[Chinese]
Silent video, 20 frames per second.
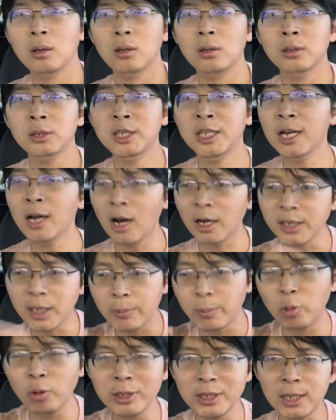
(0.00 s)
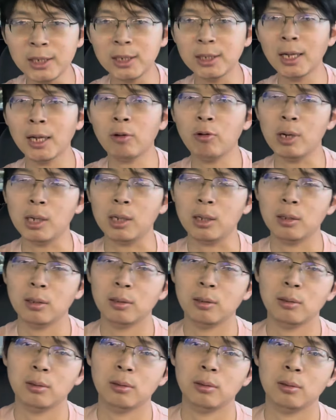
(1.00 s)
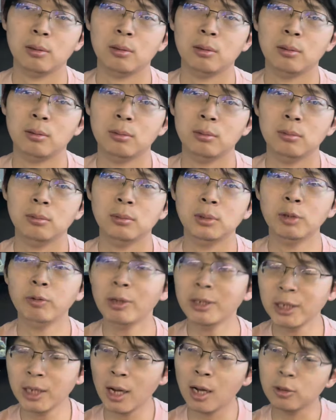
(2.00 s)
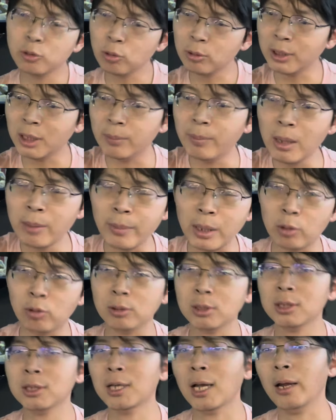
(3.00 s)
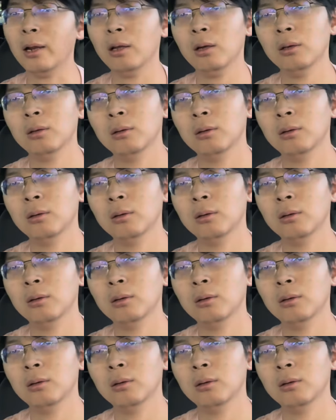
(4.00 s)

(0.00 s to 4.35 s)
银行也不会向你贷款了，因为银行说你被美国制裁了。